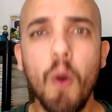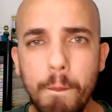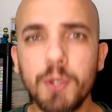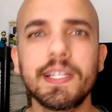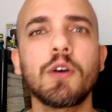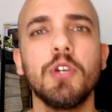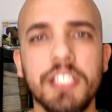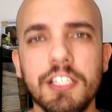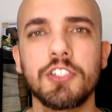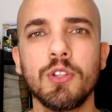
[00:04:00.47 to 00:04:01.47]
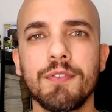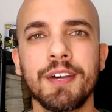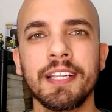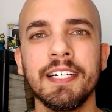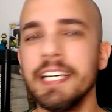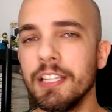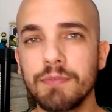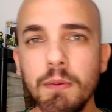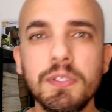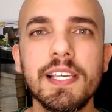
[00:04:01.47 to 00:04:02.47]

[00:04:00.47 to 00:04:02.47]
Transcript: com protagonistas de novela. Não vamos